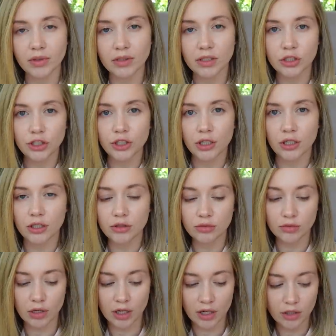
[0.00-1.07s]
возвращалась в
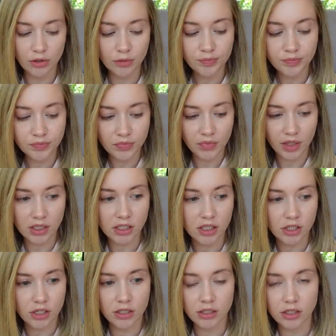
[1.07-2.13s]
Украину так
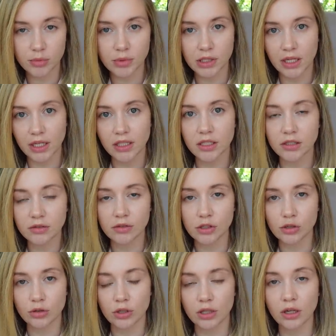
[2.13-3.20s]
сложились обстоятельства,
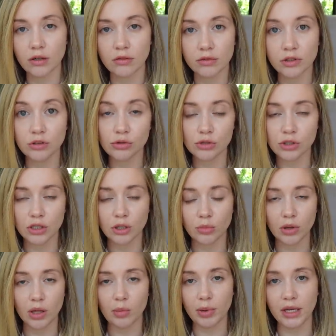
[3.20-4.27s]
что она вынуждена
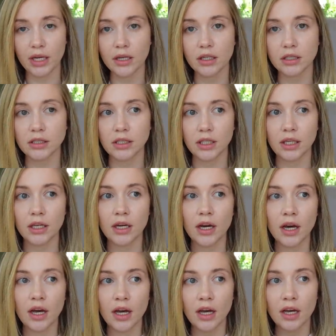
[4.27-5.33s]
была поехать, и
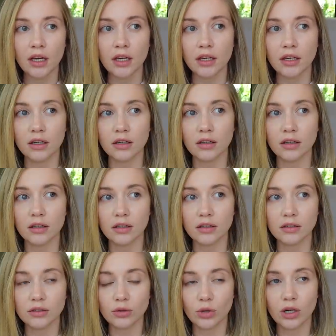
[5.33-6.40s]

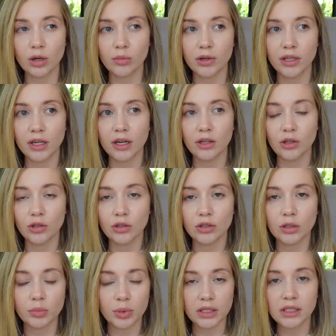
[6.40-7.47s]
э, сколько бы я ее
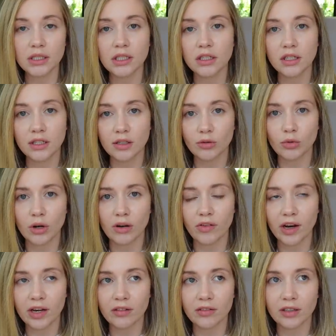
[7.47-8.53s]
не просила, не
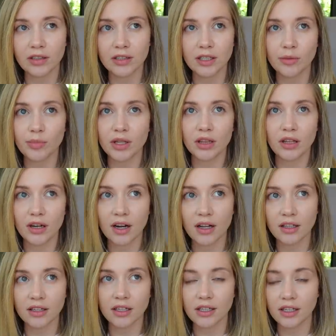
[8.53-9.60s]
уговаривала, не
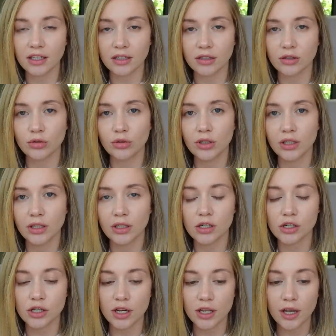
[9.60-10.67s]
предлагала какие-то другие
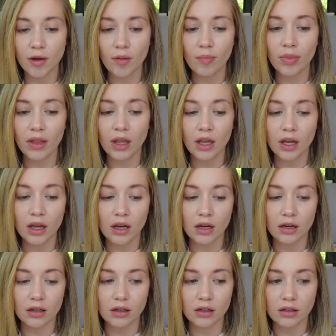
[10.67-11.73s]
решения,
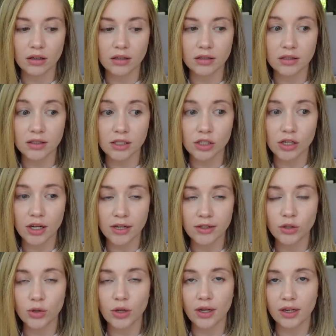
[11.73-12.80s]
э, к
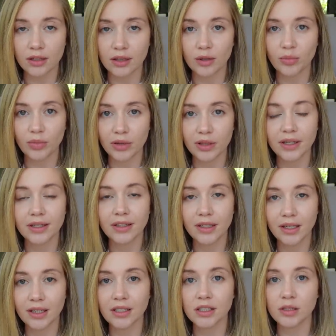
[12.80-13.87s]
сожалению, это было
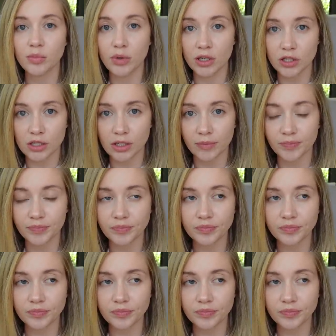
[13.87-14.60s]
неизбежно.